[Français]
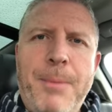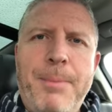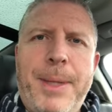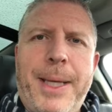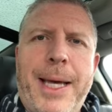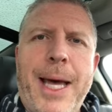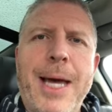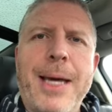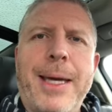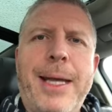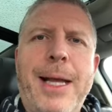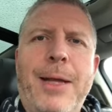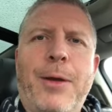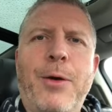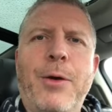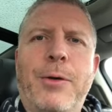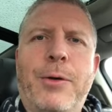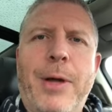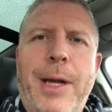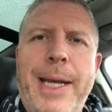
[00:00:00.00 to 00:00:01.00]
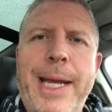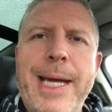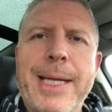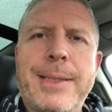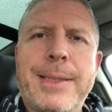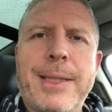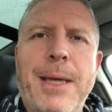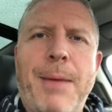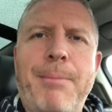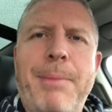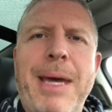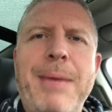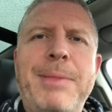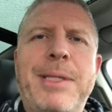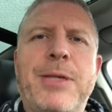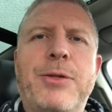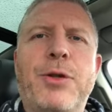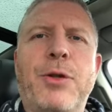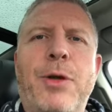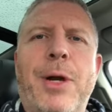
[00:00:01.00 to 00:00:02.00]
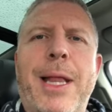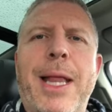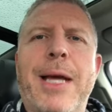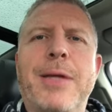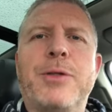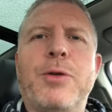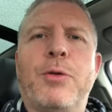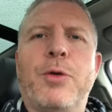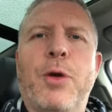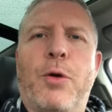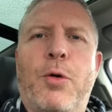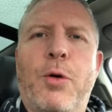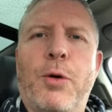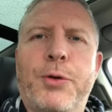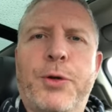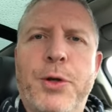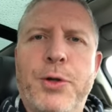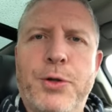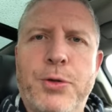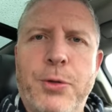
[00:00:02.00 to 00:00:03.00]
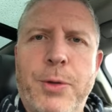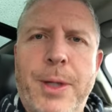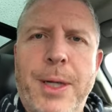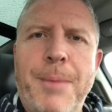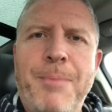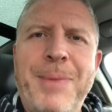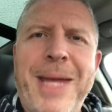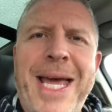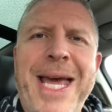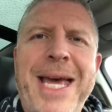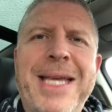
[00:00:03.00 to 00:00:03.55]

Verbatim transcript: Puis quand quelqu'un te laisse, même si c'est une relation de courte durée,